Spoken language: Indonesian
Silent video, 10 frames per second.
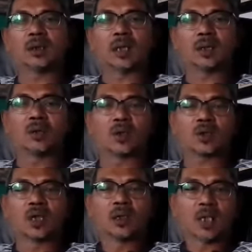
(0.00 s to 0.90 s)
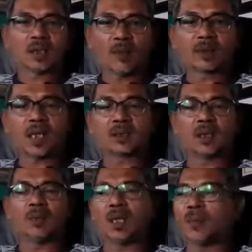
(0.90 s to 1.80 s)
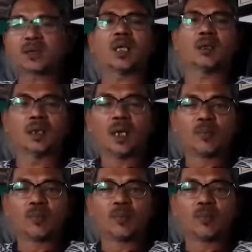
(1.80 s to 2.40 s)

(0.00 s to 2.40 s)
tidak diurus ya sama saja melepaskan